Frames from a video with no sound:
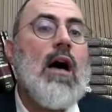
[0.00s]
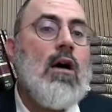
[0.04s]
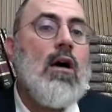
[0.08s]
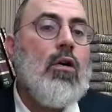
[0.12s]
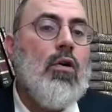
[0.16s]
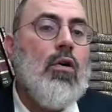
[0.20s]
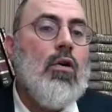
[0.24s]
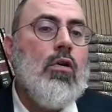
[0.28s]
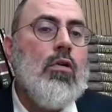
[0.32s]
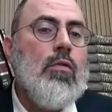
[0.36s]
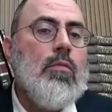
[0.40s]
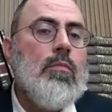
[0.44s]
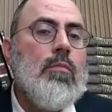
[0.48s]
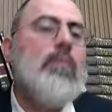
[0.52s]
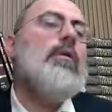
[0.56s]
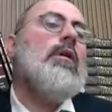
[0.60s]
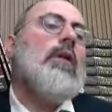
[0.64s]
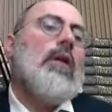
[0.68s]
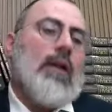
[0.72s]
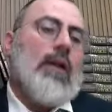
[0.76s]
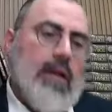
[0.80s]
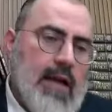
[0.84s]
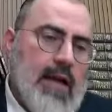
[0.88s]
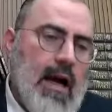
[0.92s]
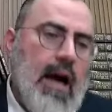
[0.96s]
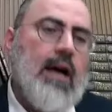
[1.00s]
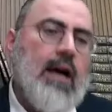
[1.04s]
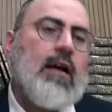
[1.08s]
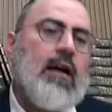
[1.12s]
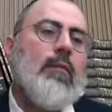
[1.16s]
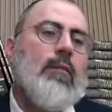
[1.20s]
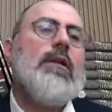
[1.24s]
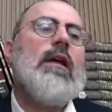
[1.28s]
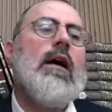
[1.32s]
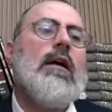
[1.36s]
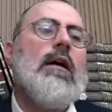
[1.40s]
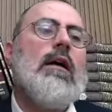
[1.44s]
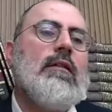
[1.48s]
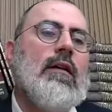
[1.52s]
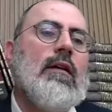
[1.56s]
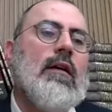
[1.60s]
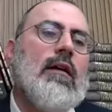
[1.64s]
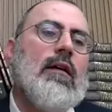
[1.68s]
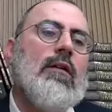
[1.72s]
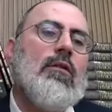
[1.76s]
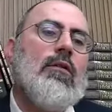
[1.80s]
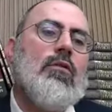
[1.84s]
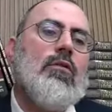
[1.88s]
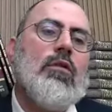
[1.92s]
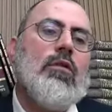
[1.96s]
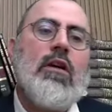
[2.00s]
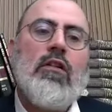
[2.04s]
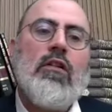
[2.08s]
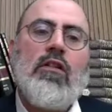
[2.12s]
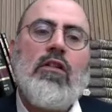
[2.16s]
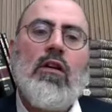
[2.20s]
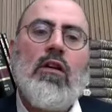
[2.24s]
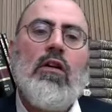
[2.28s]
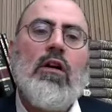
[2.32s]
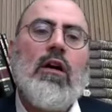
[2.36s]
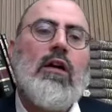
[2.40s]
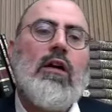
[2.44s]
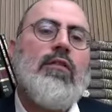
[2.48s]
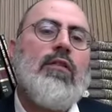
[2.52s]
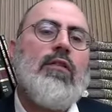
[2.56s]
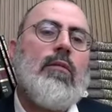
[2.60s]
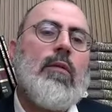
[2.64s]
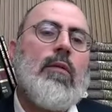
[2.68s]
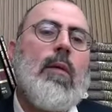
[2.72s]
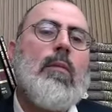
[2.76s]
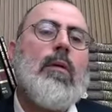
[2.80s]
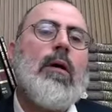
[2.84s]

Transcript: Rachum Karimidatenu Kisheoref,